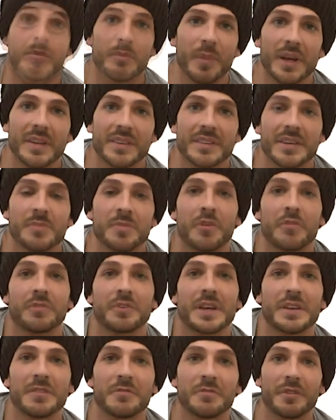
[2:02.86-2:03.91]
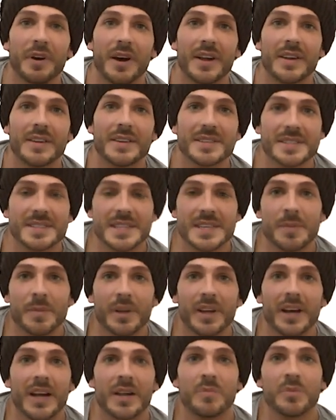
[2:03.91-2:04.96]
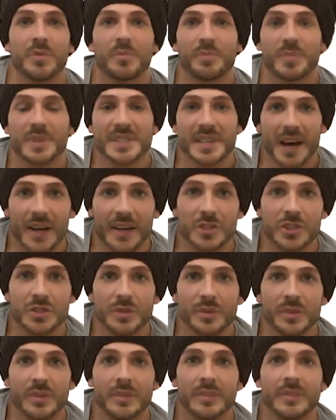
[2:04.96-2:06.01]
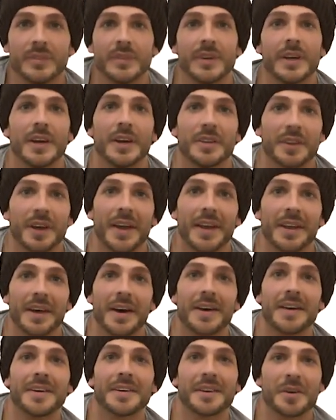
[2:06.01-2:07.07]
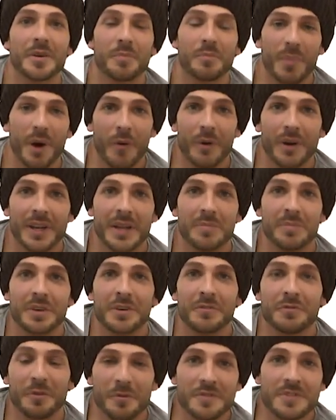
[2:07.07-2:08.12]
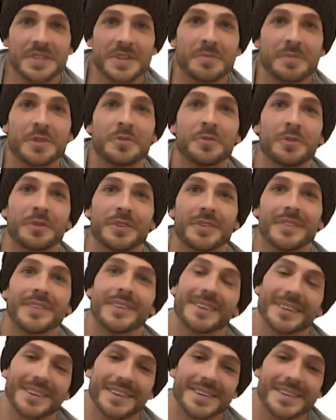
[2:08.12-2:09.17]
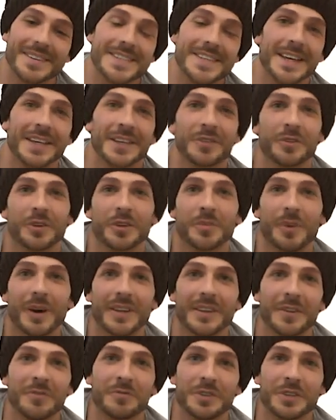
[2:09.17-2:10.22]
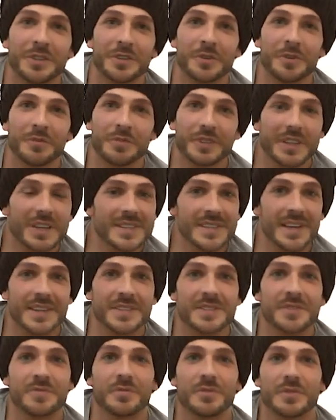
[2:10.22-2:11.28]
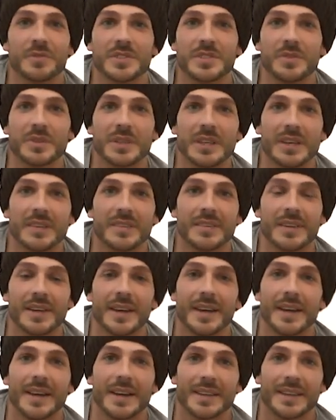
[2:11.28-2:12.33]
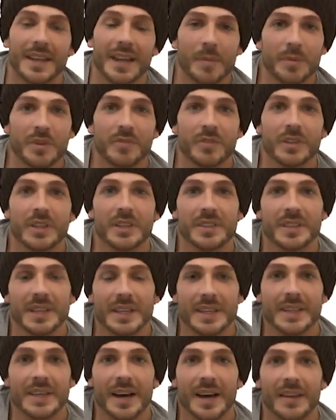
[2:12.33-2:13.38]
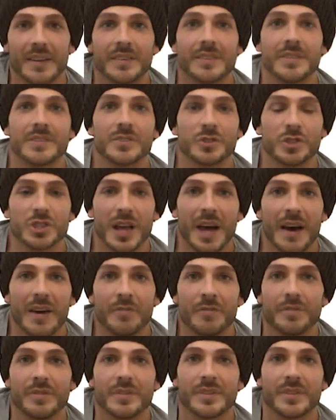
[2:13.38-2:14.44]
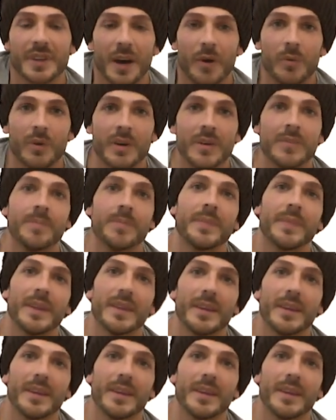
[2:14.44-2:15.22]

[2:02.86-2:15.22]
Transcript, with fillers: Mein Tipp auf jeden Fall siebeneinhalb bis acht Stunden. Danach Powernapping 15 Minuten. Zeige ich noch in einem anderen Video, wie das alles so funktioniert. Dann habt ihr wirklich die ideale Schlafdauer.